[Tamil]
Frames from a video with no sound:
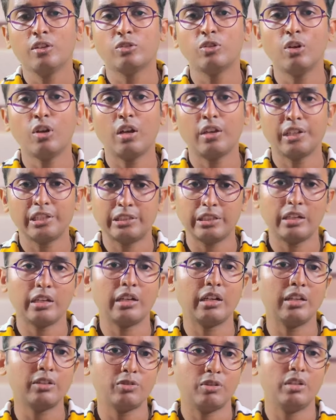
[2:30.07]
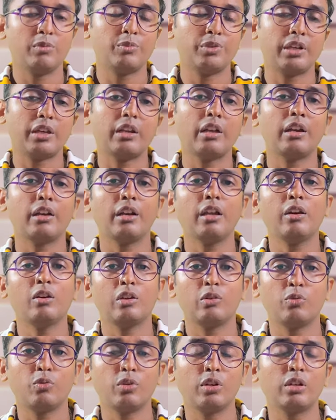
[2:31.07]
ஸோ ஹெச்ஆர் என்ன சொல்லி முடிக்கிறாருன்னா
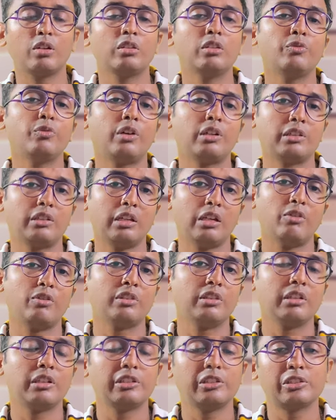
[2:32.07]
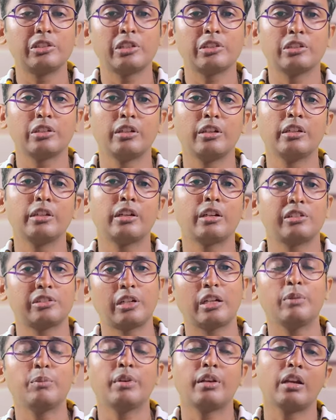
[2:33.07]
உங்களுக்கு வந்து ஃபர்தராக வந்து ரிஜிஸ்ட்ரேஷன் லிங்க் அண்ட்
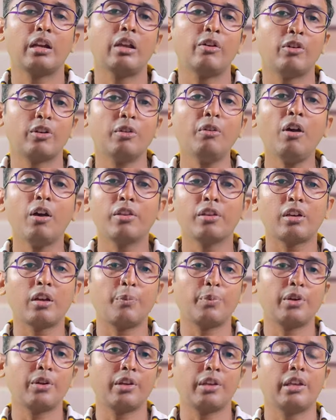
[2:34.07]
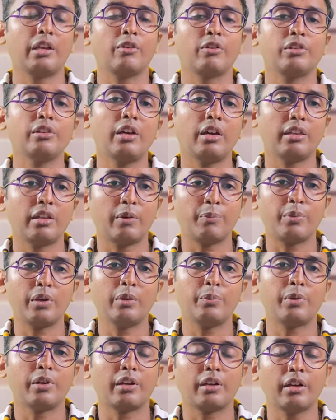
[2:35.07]
ஸ்டடி மெட்டீரியல்லாம் வரும் அதுக்கப்புறம் நீங்கள் வந்து அதை
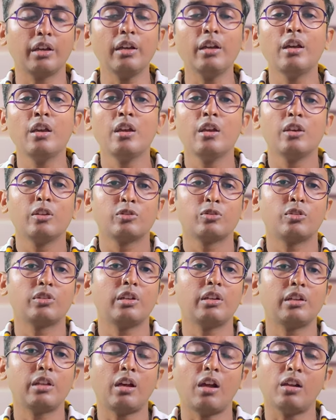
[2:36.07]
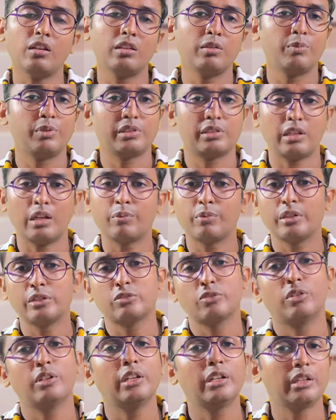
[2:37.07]
அப்ளை பண்ணுங்கள் ஸோ தட் ஆல் தி பெஸ்ட்
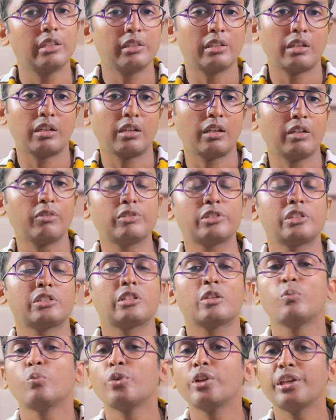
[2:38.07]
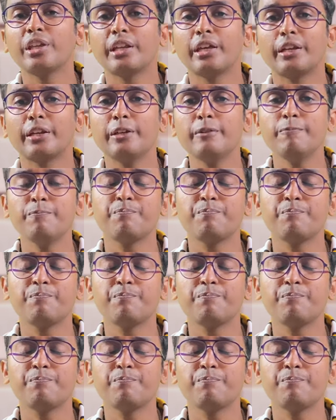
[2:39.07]
அப்படின்னு சொல்லி இந்த கன்வர்சேஷனை முடிக்கிறாரு